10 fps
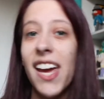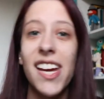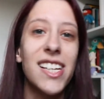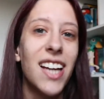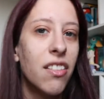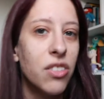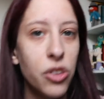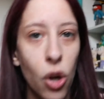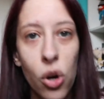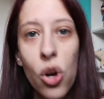
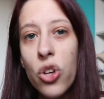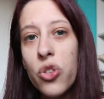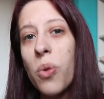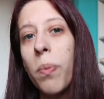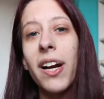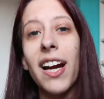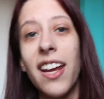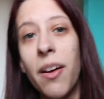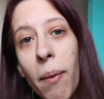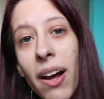encantó, súper
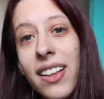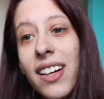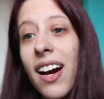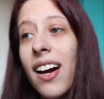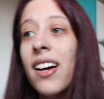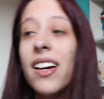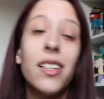carismática,